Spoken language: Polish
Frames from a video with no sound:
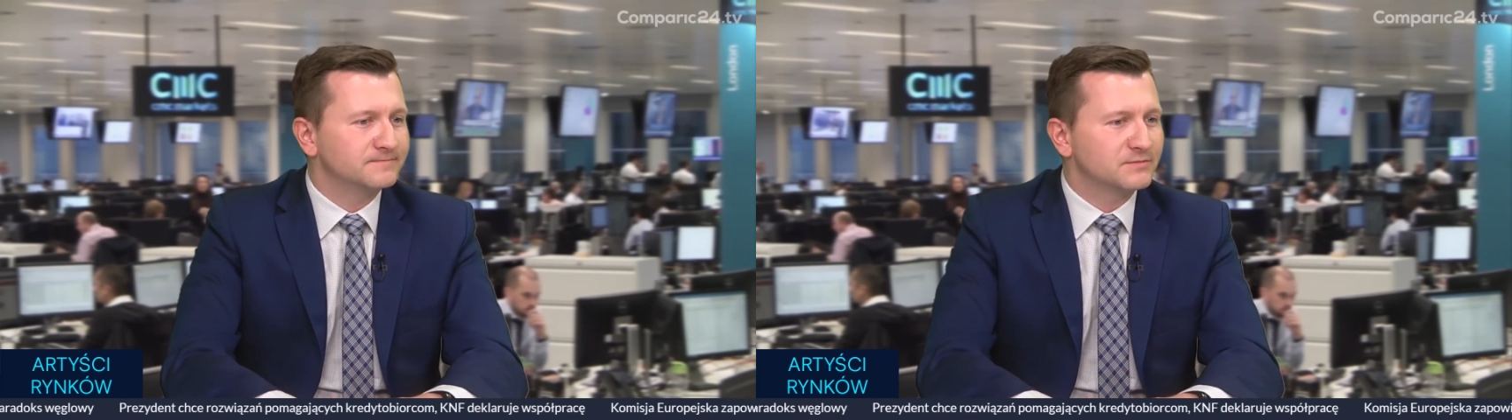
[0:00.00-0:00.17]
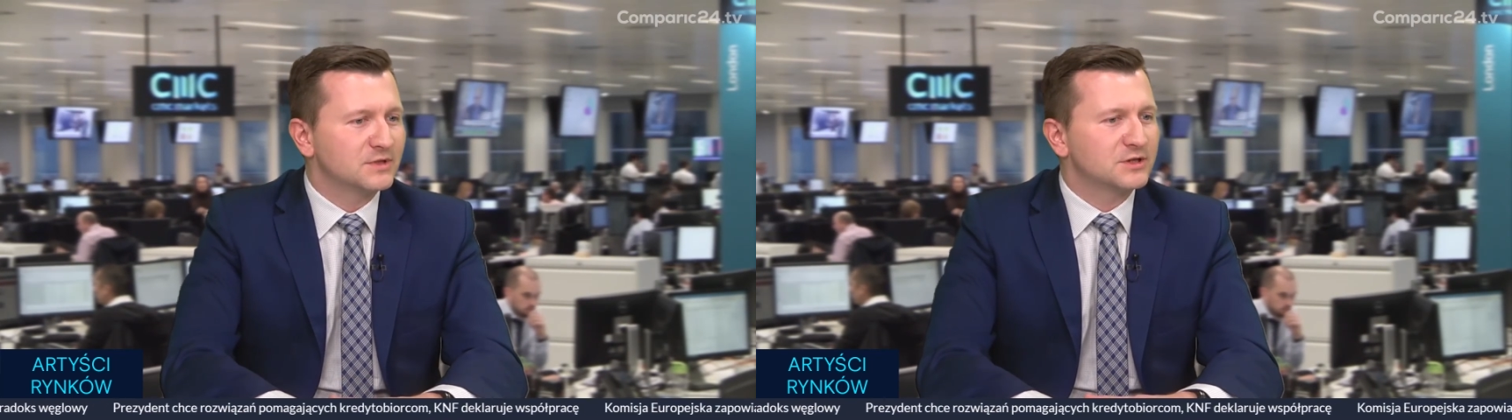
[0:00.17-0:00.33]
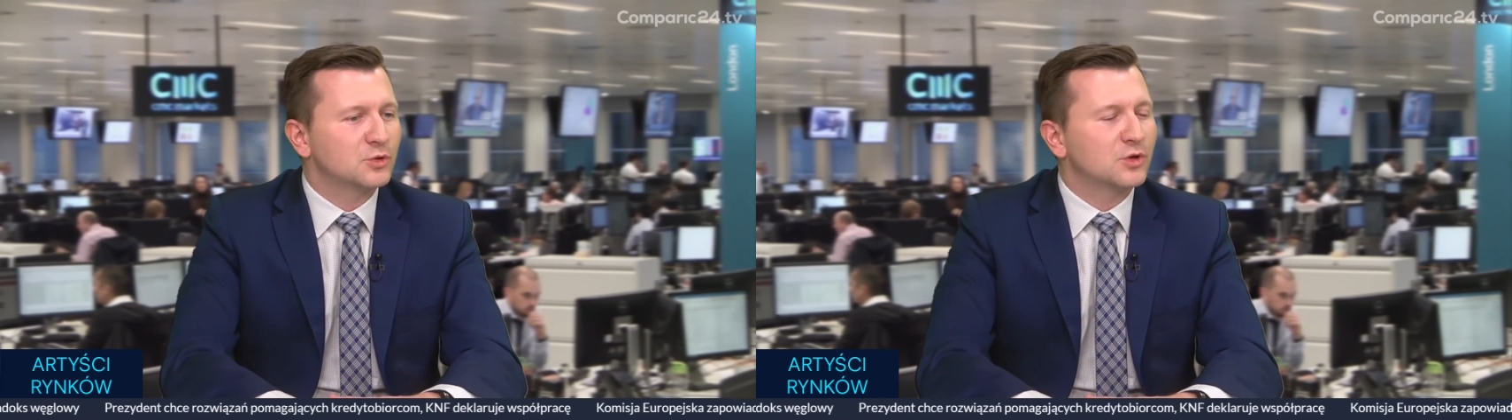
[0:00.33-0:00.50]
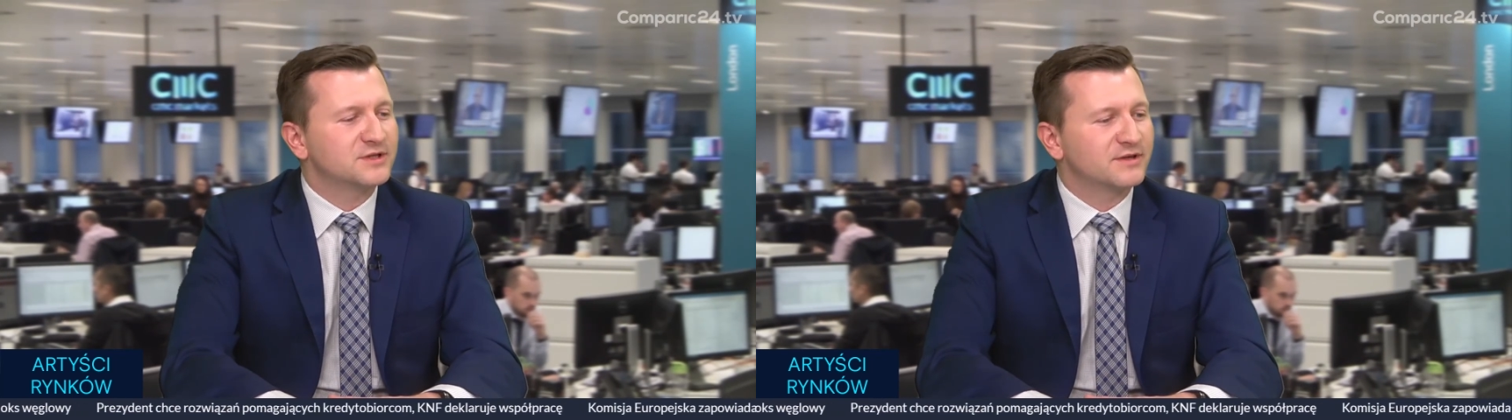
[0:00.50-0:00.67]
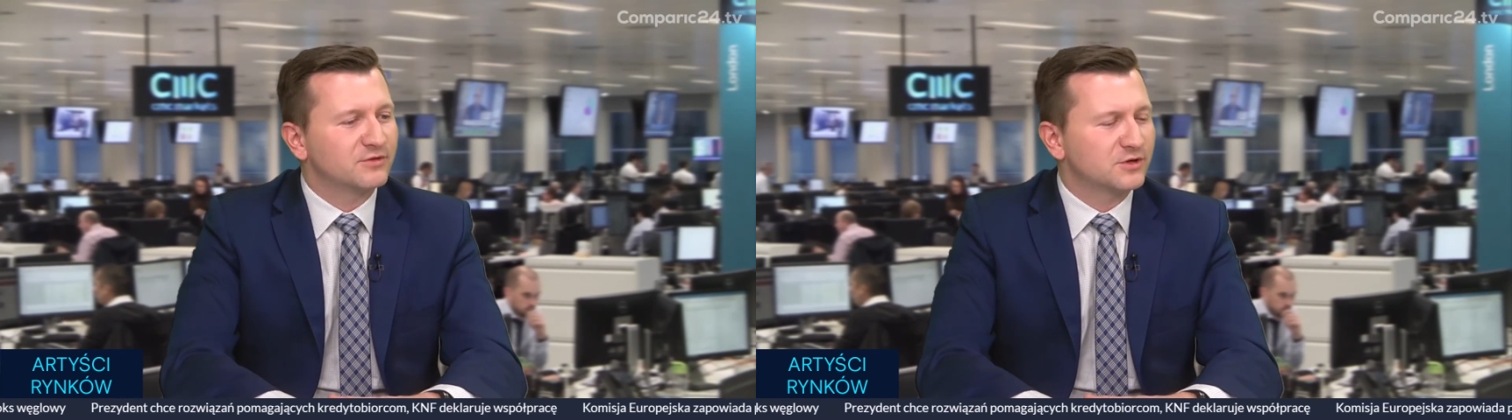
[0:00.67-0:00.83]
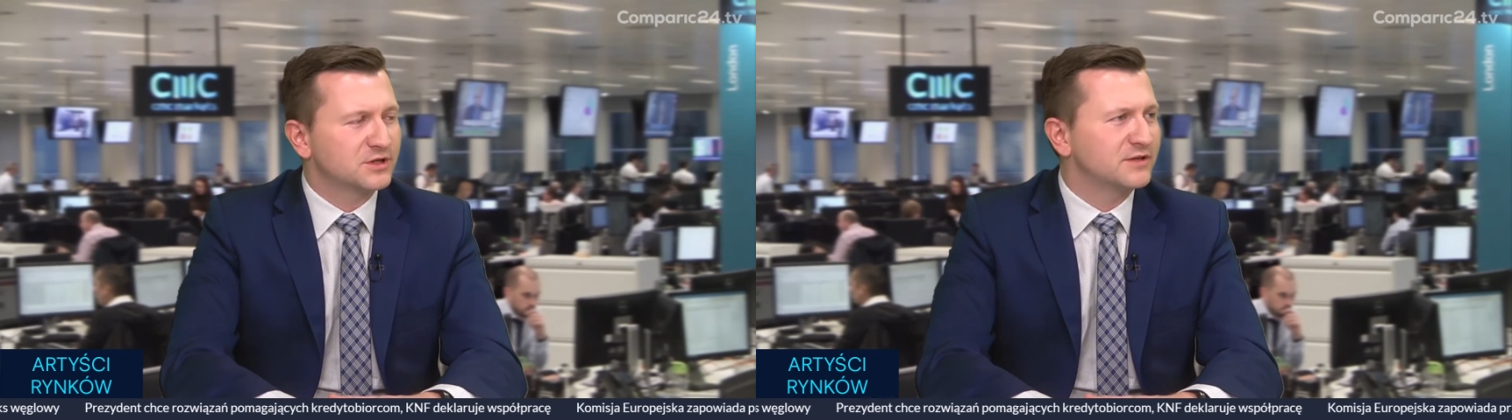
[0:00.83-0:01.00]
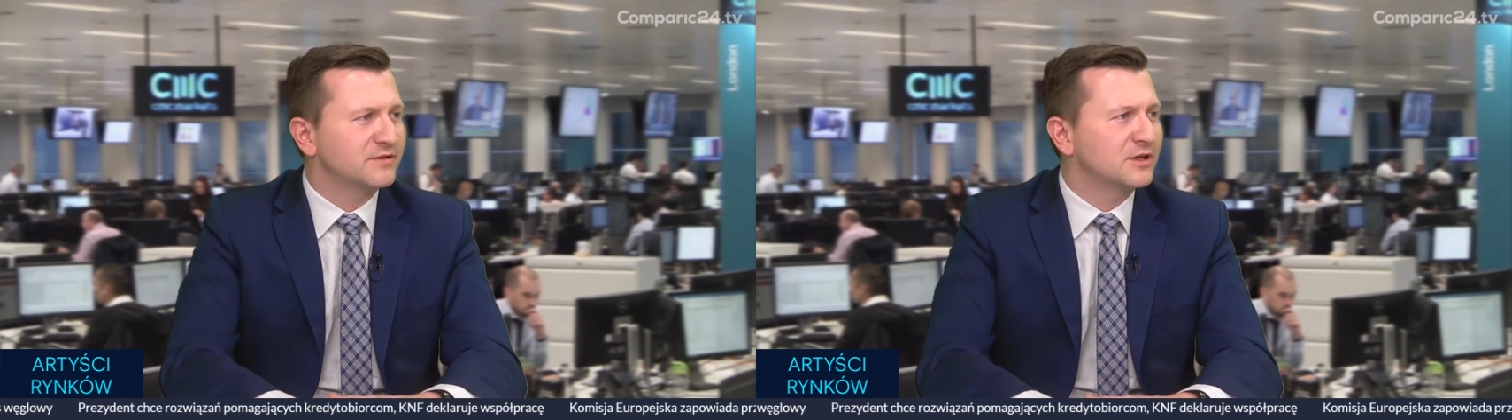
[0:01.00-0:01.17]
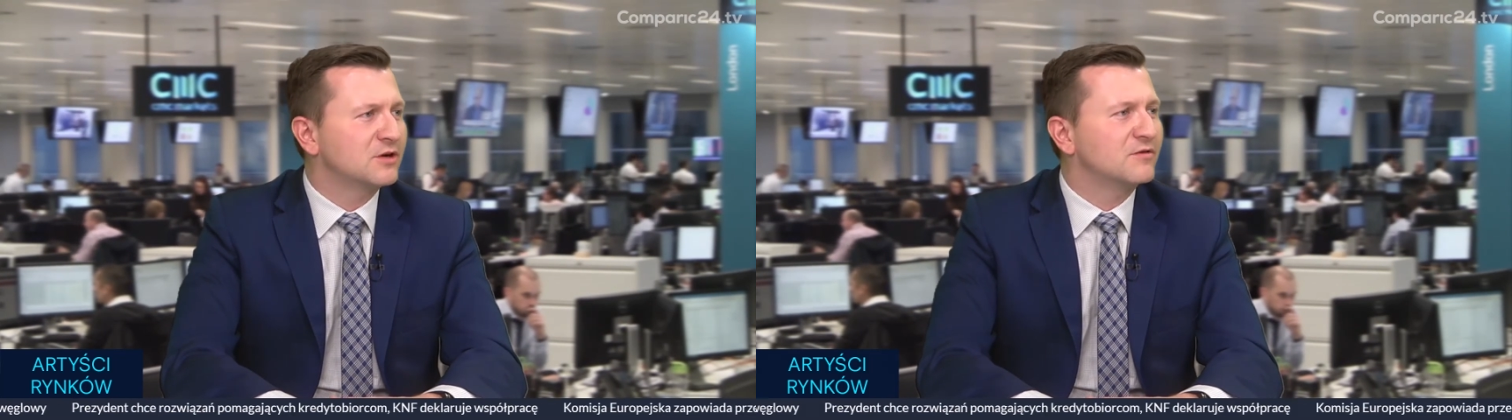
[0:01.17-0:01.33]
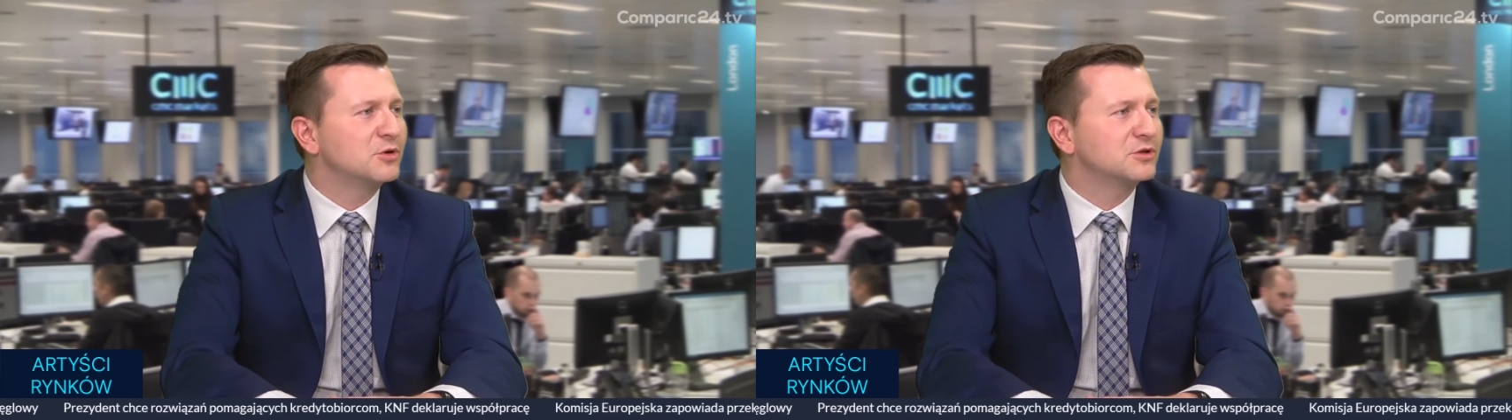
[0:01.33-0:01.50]
e, surowca
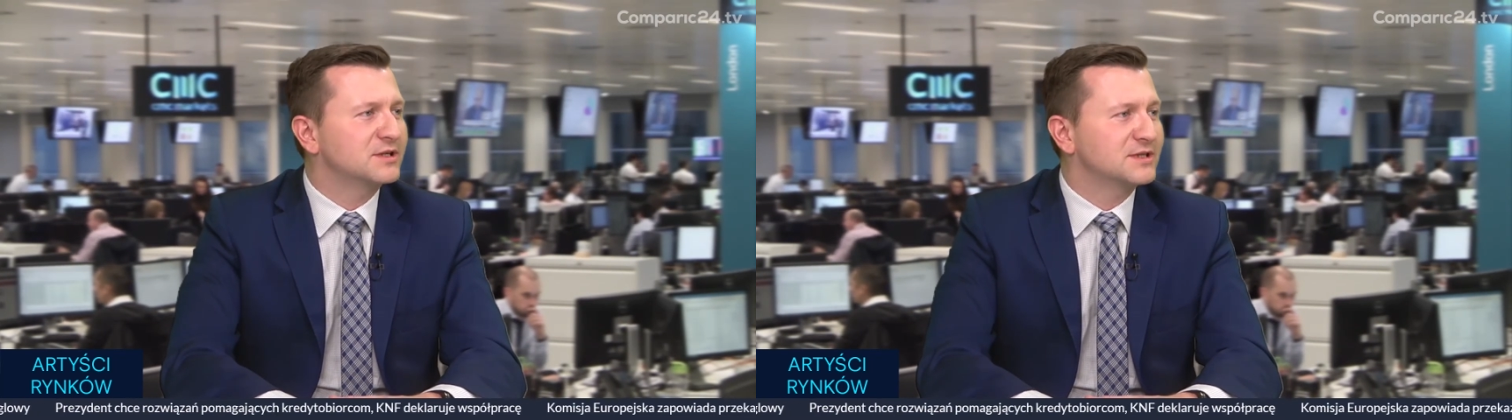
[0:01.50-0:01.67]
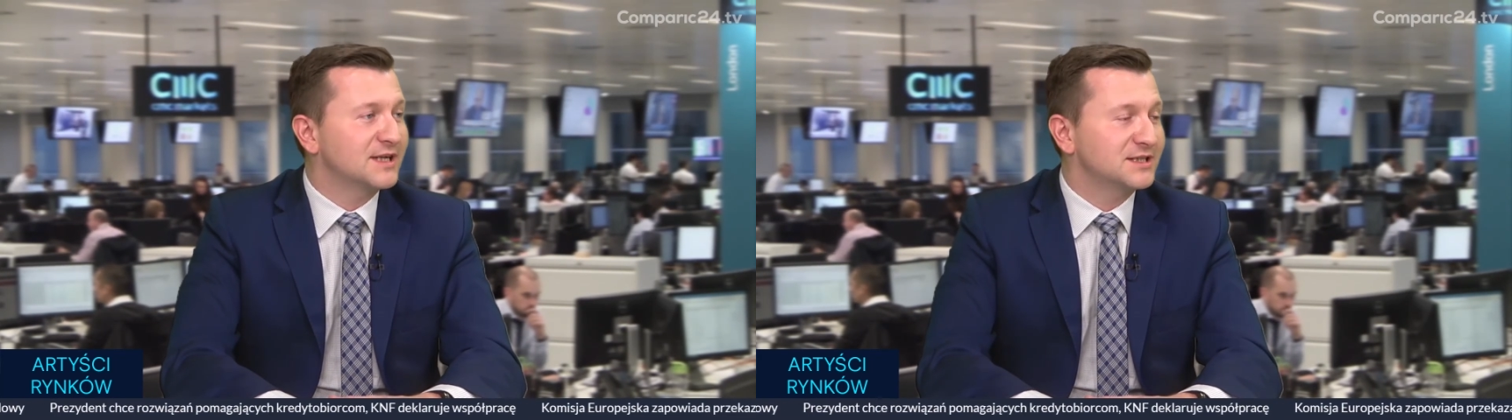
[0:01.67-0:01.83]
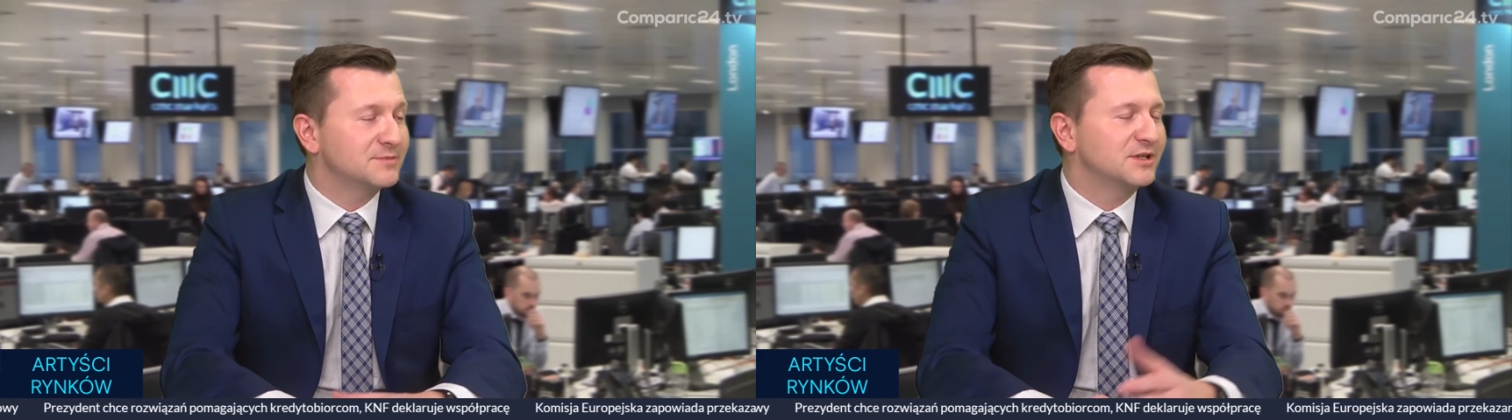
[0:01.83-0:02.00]
wykorzystywanego w motoryzacji,